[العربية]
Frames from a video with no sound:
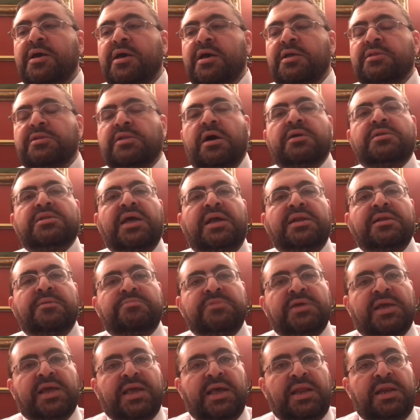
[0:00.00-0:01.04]
النهاردة احنا
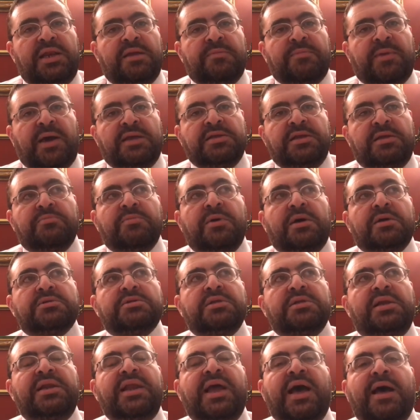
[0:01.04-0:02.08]
بنتكلم عن
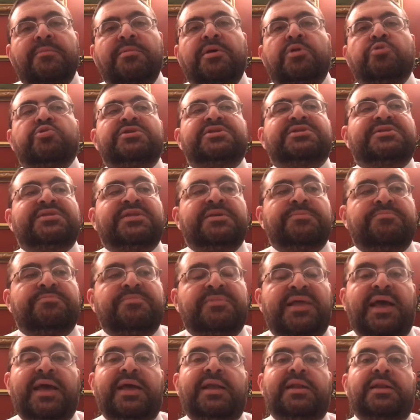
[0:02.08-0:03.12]
المرضى اللي عملوا
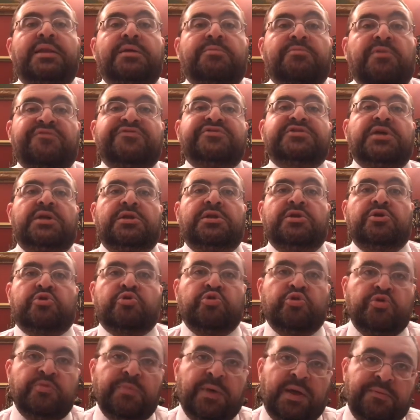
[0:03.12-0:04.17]
استبدال لمفصل
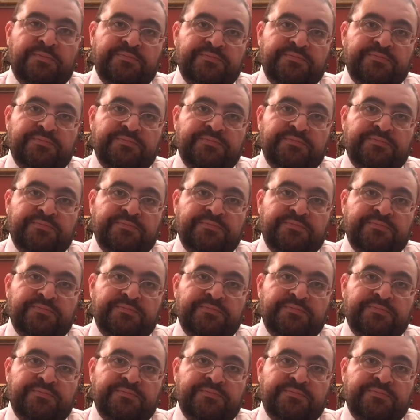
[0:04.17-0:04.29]
الركبة